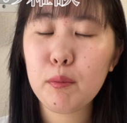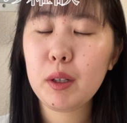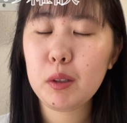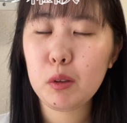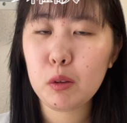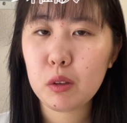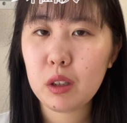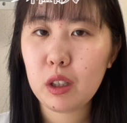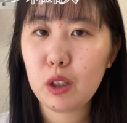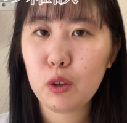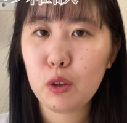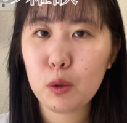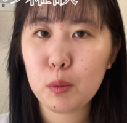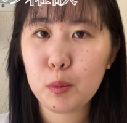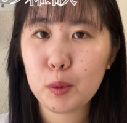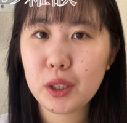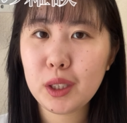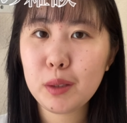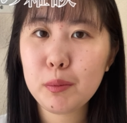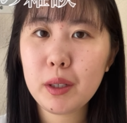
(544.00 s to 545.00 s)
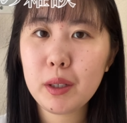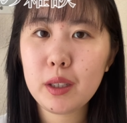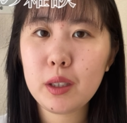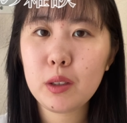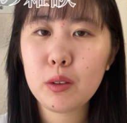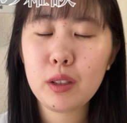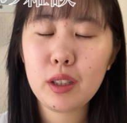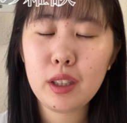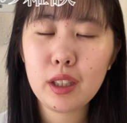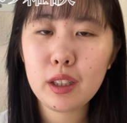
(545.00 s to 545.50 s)
ろうっていう
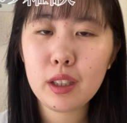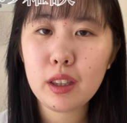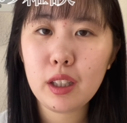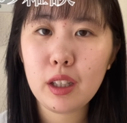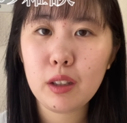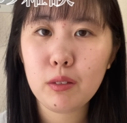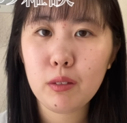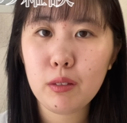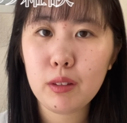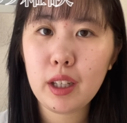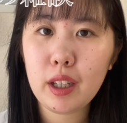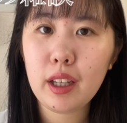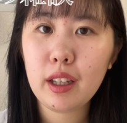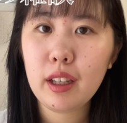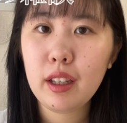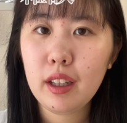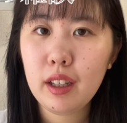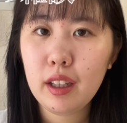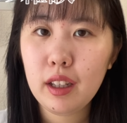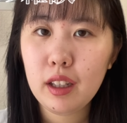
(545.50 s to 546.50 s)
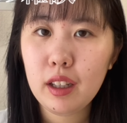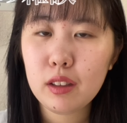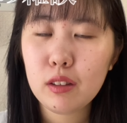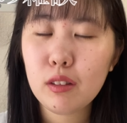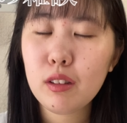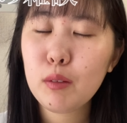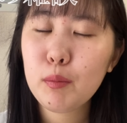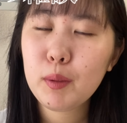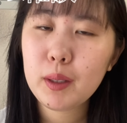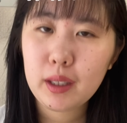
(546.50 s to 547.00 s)
モチベーションになっているので、
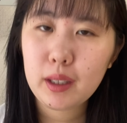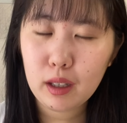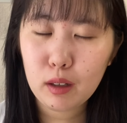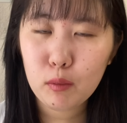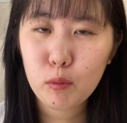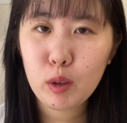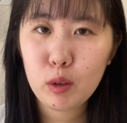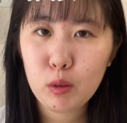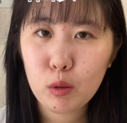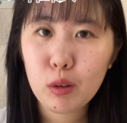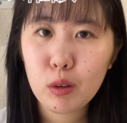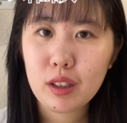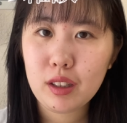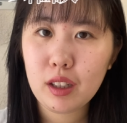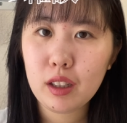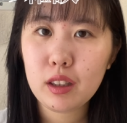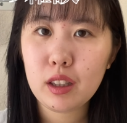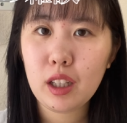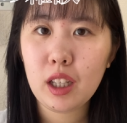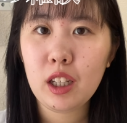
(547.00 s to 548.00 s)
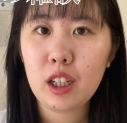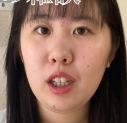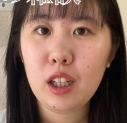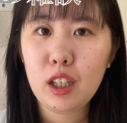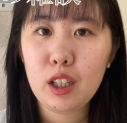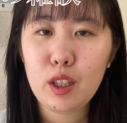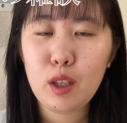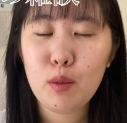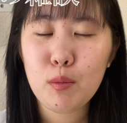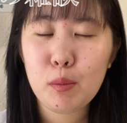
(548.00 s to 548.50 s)
それまで頑張ろうかなって
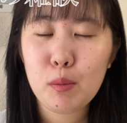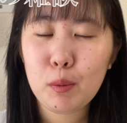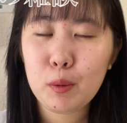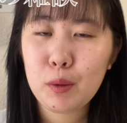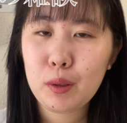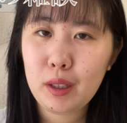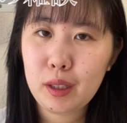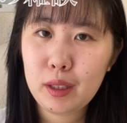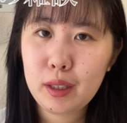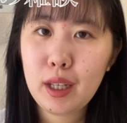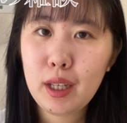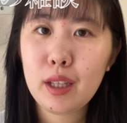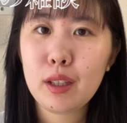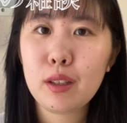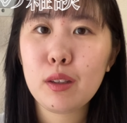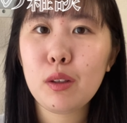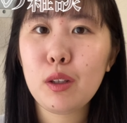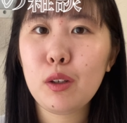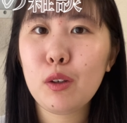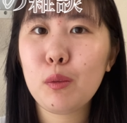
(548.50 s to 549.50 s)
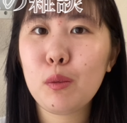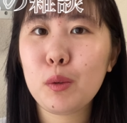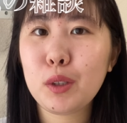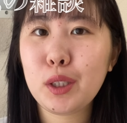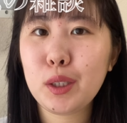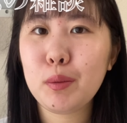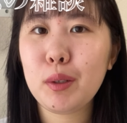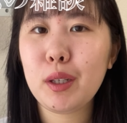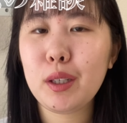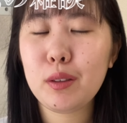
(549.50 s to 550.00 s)
今思っていて、それを
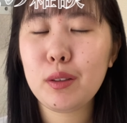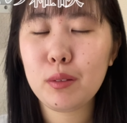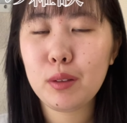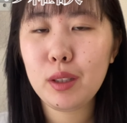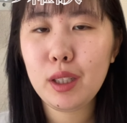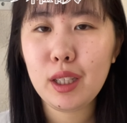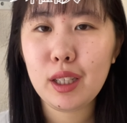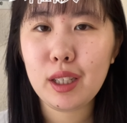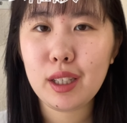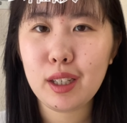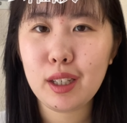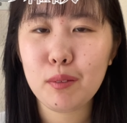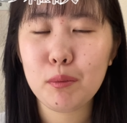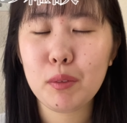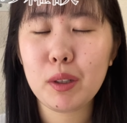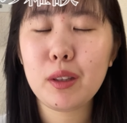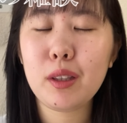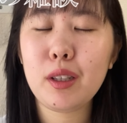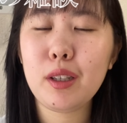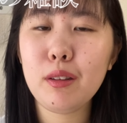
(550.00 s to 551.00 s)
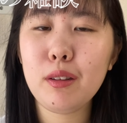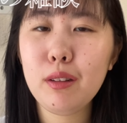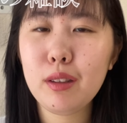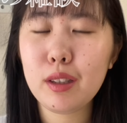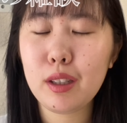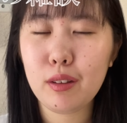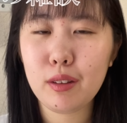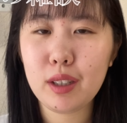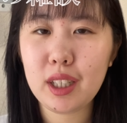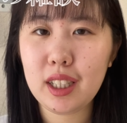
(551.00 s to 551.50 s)
モチベーションに頑張っているっ
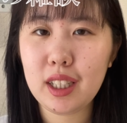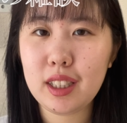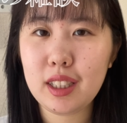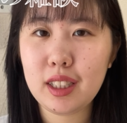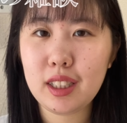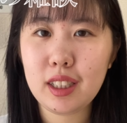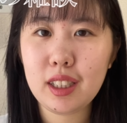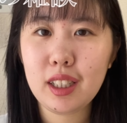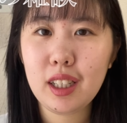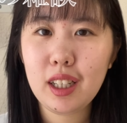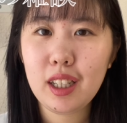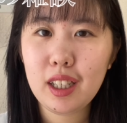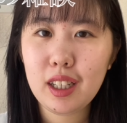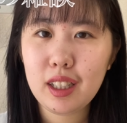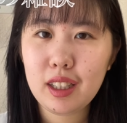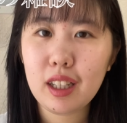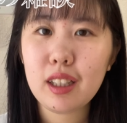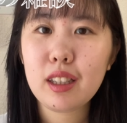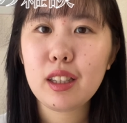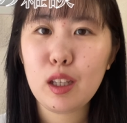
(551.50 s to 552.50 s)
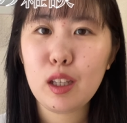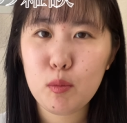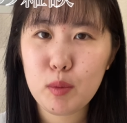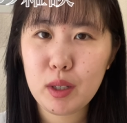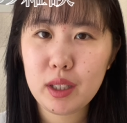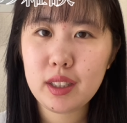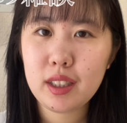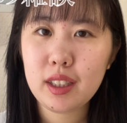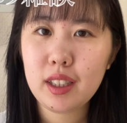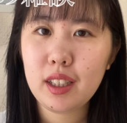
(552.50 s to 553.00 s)
ていう感じになってい
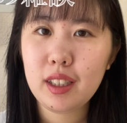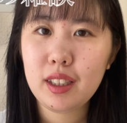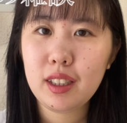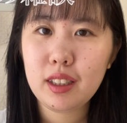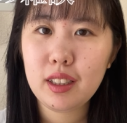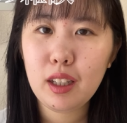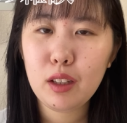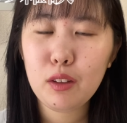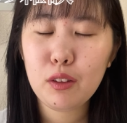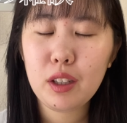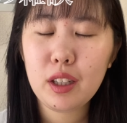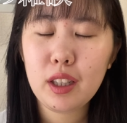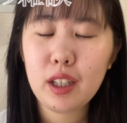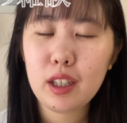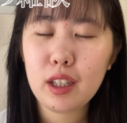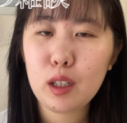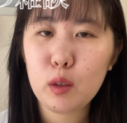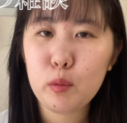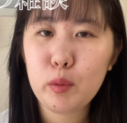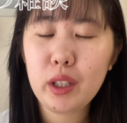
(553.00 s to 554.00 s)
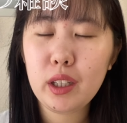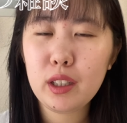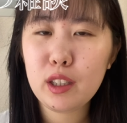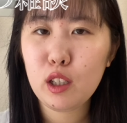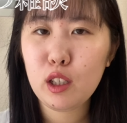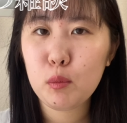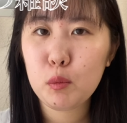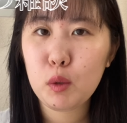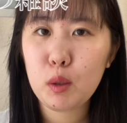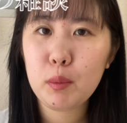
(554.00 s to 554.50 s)
ます。なのでなんか皆
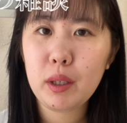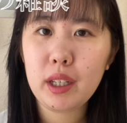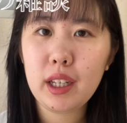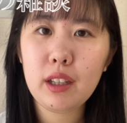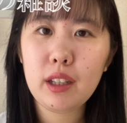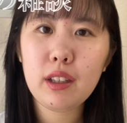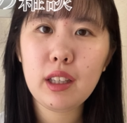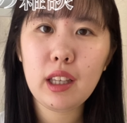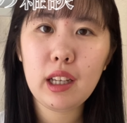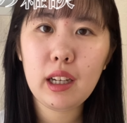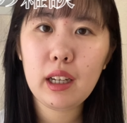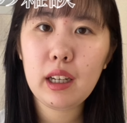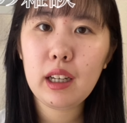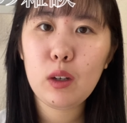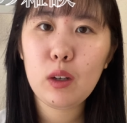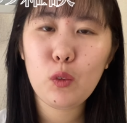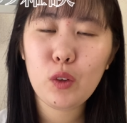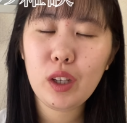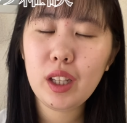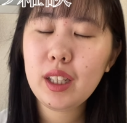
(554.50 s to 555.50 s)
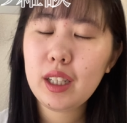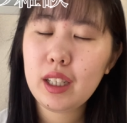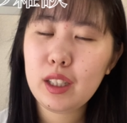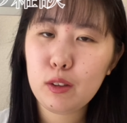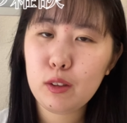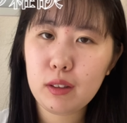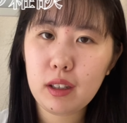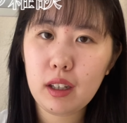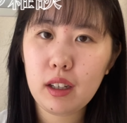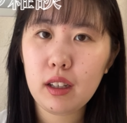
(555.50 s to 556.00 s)
さんも今やる気が起きない
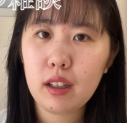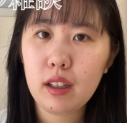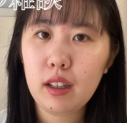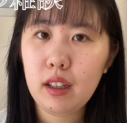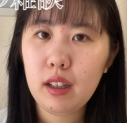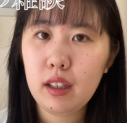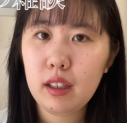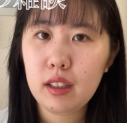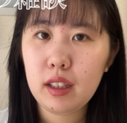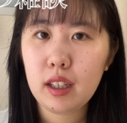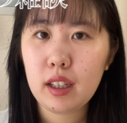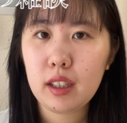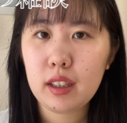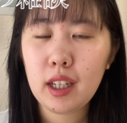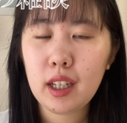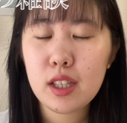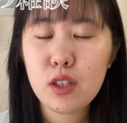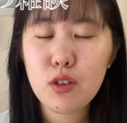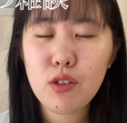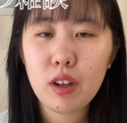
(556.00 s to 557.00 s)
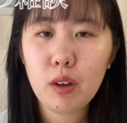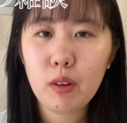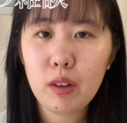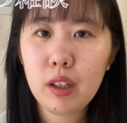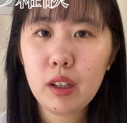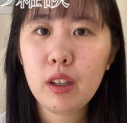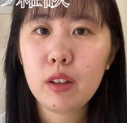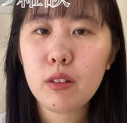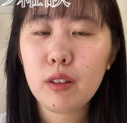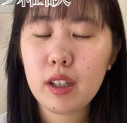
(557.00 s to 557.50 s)
とか、なんか体調が
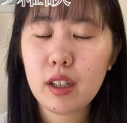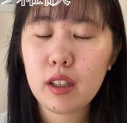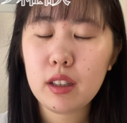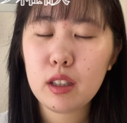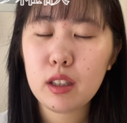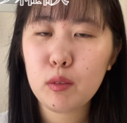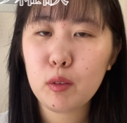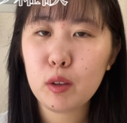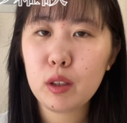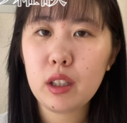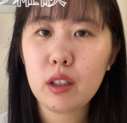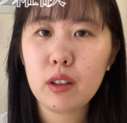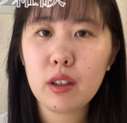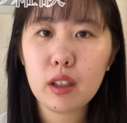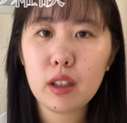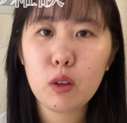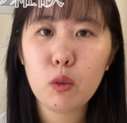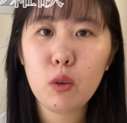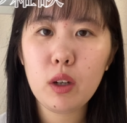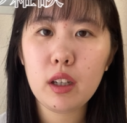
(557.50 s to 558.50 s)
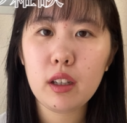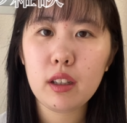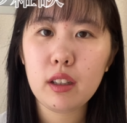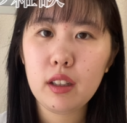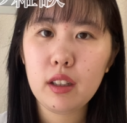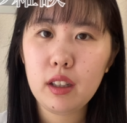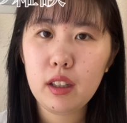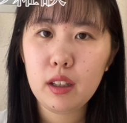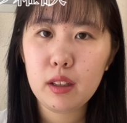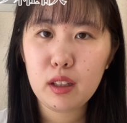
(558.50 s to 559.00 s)
悪いとかって思っている方は、
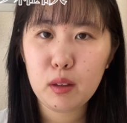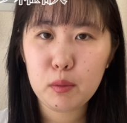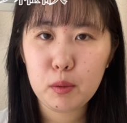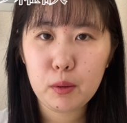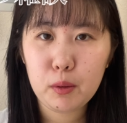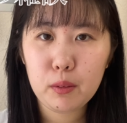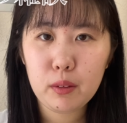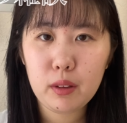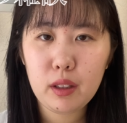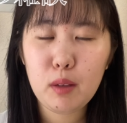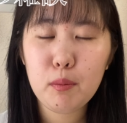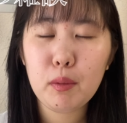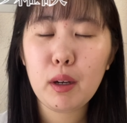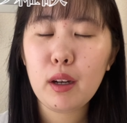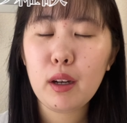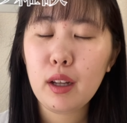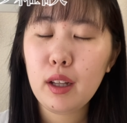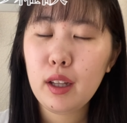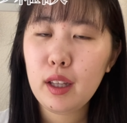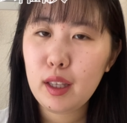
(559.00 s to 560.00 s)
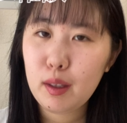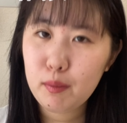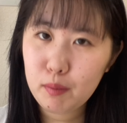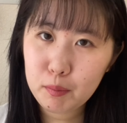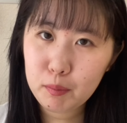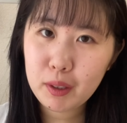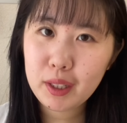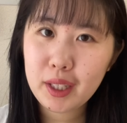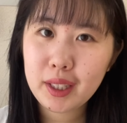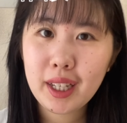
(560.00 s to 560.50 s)
多分今、
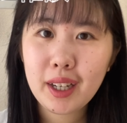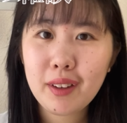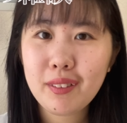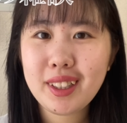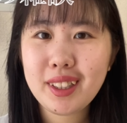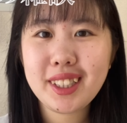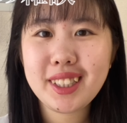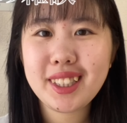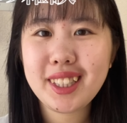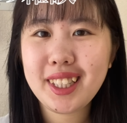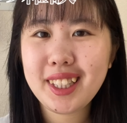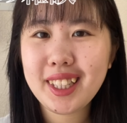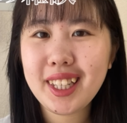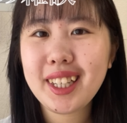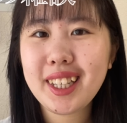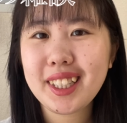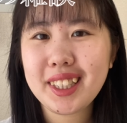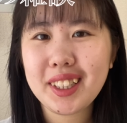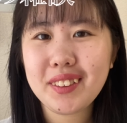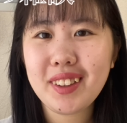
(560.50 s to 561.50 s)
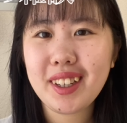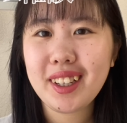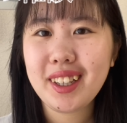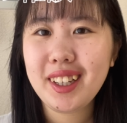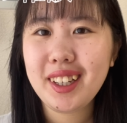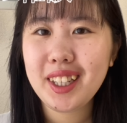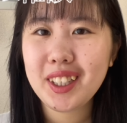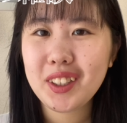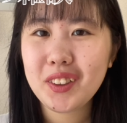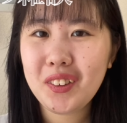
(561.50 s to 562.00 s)
今まで単折りしていない方は、
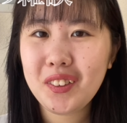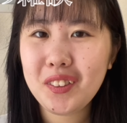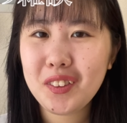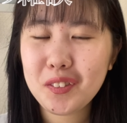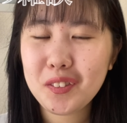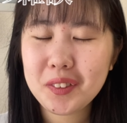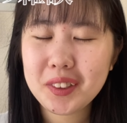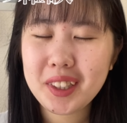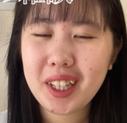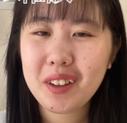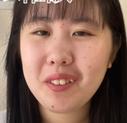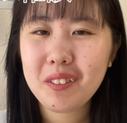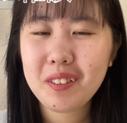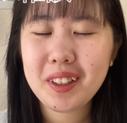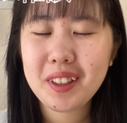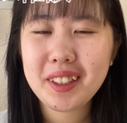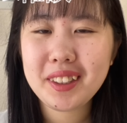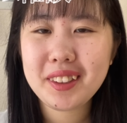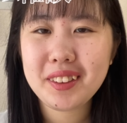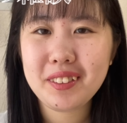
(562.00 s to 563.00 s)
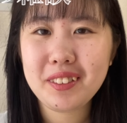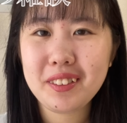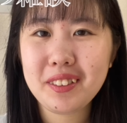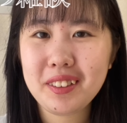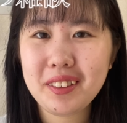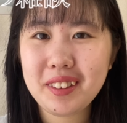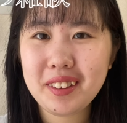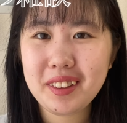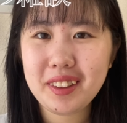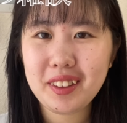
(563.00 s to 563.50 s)
今後も単折りす
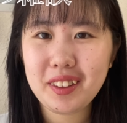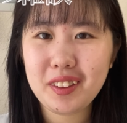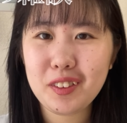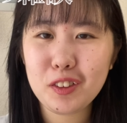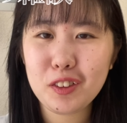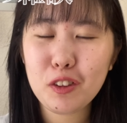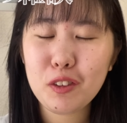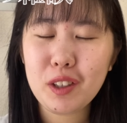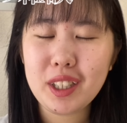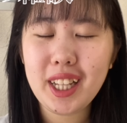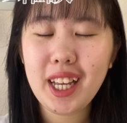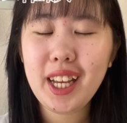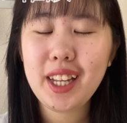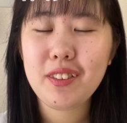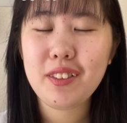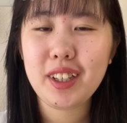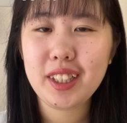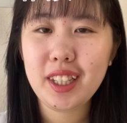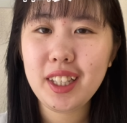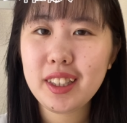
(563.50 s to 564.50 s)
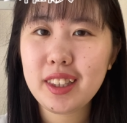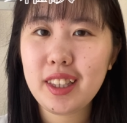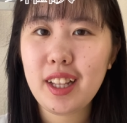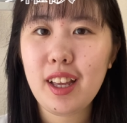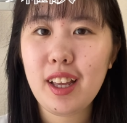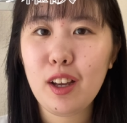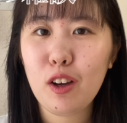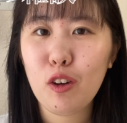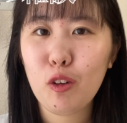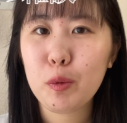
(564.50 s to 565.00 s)
ることはないのかなっ
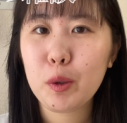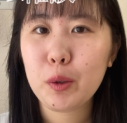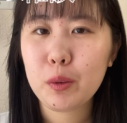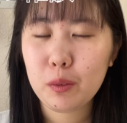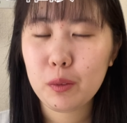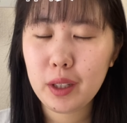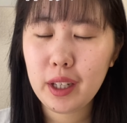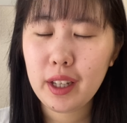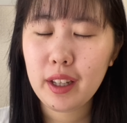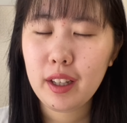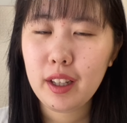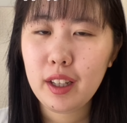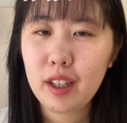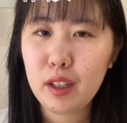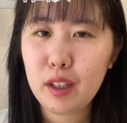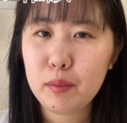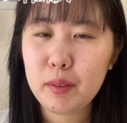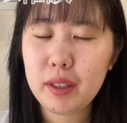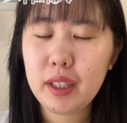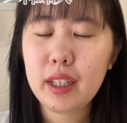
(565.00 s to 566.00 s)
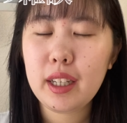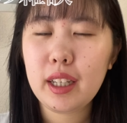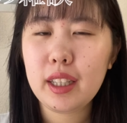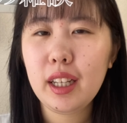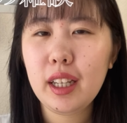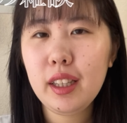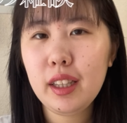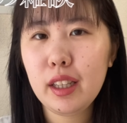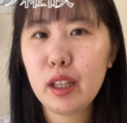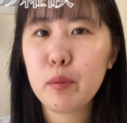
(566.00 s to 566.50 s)
て思うので、まあなんか
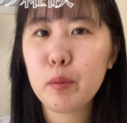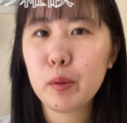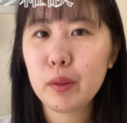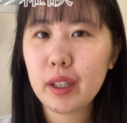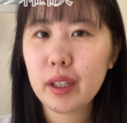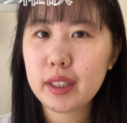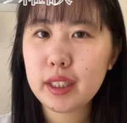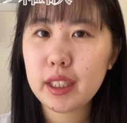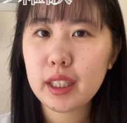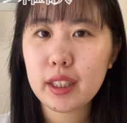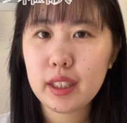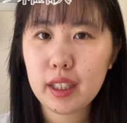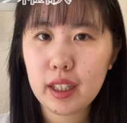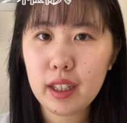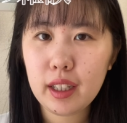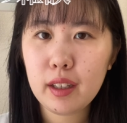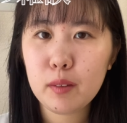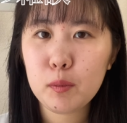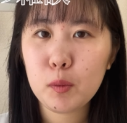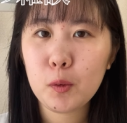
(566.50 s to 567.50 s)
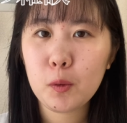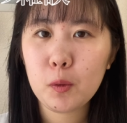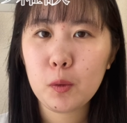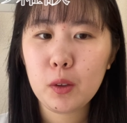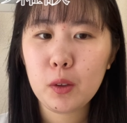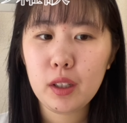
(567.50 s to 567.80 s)
何年も経っちゃったらも